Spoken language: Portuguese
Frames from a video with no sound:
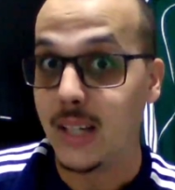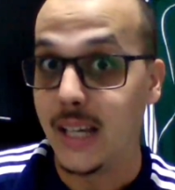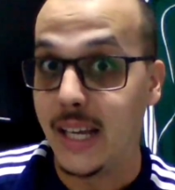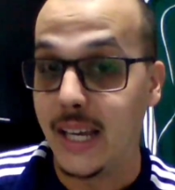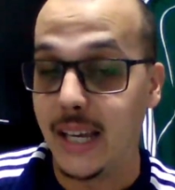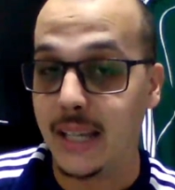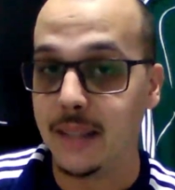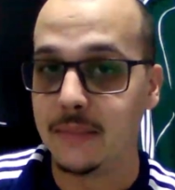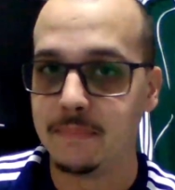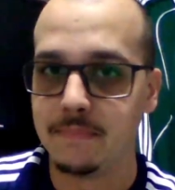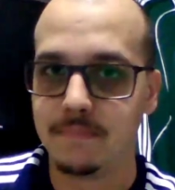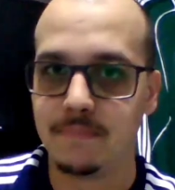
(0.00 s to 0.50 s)

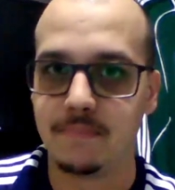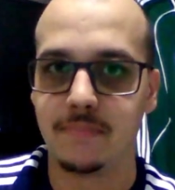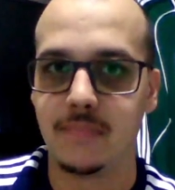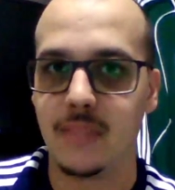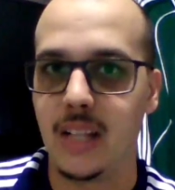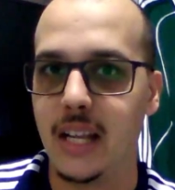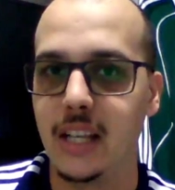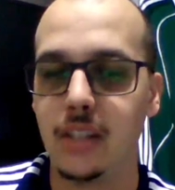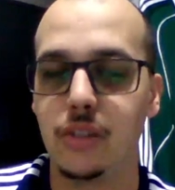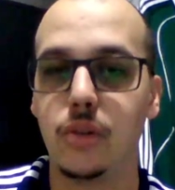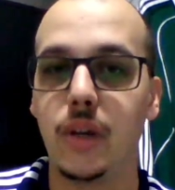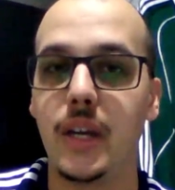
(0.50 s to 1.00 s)
É,
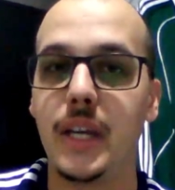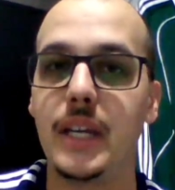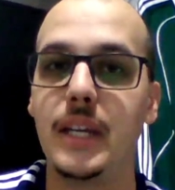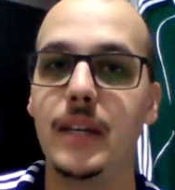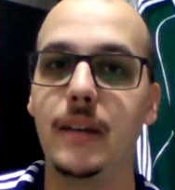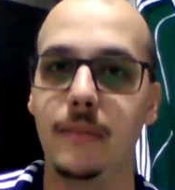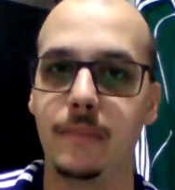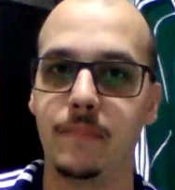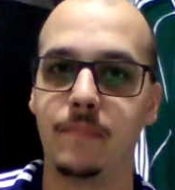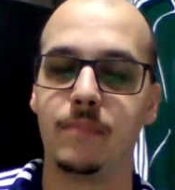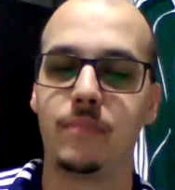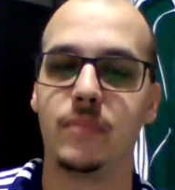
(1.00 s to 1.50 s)
é isso
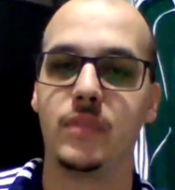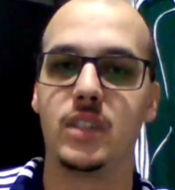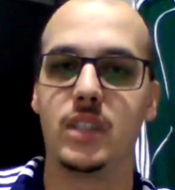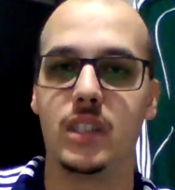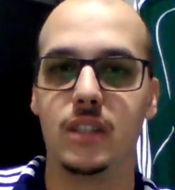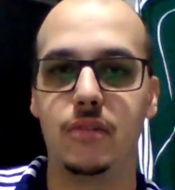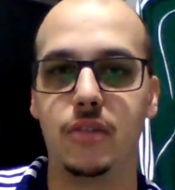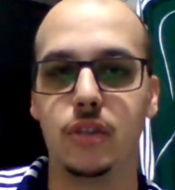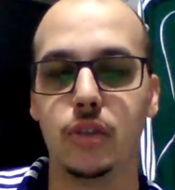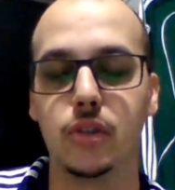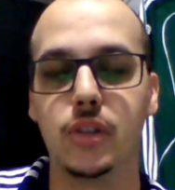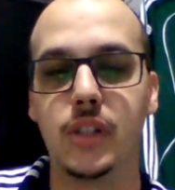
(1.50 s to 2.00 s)
aí.
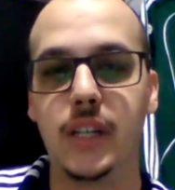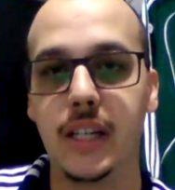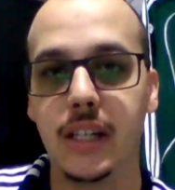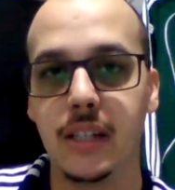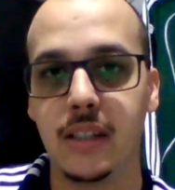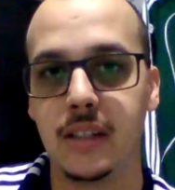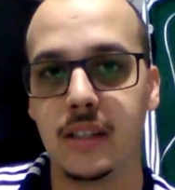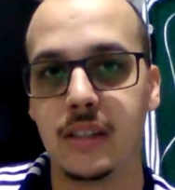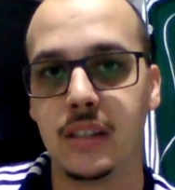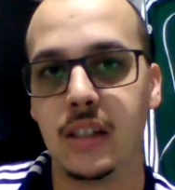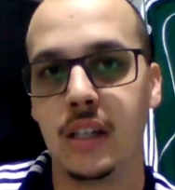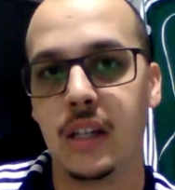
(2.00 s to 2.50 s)
Você viu, né?
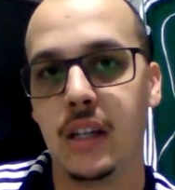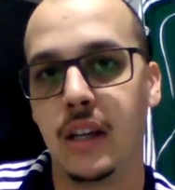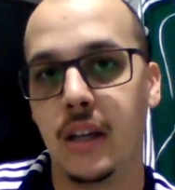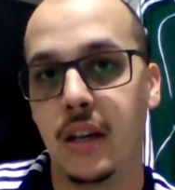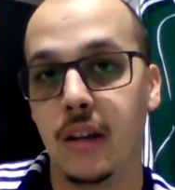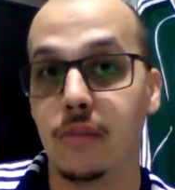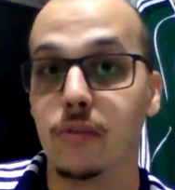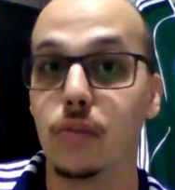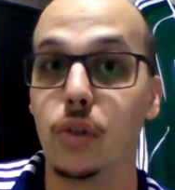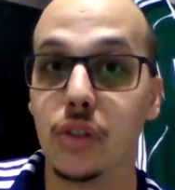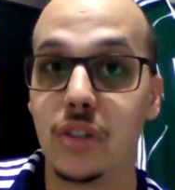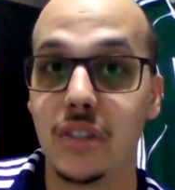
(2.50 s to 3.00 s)

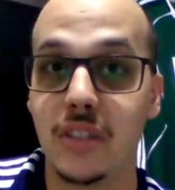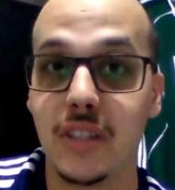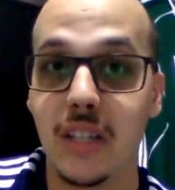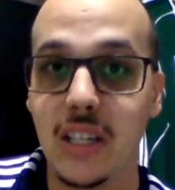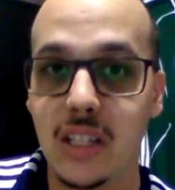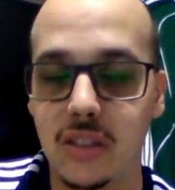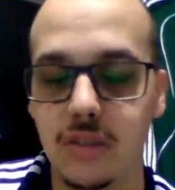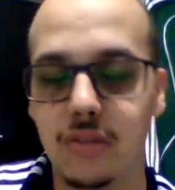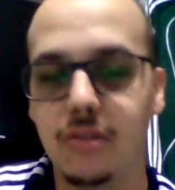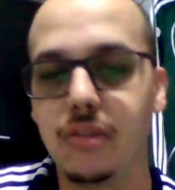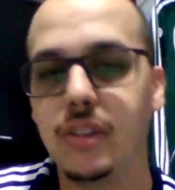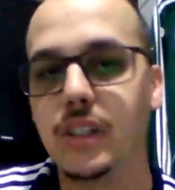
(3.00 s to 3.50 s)

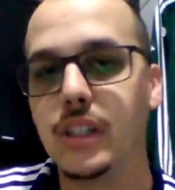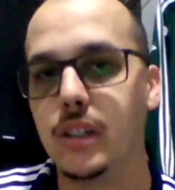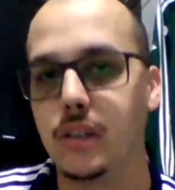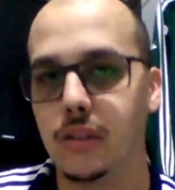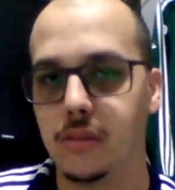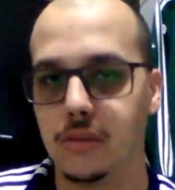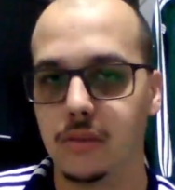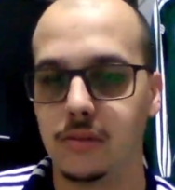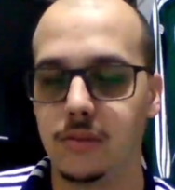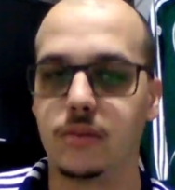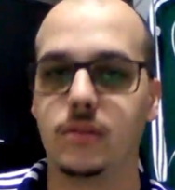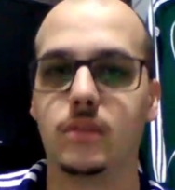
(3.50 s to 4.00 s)
Vocês viram.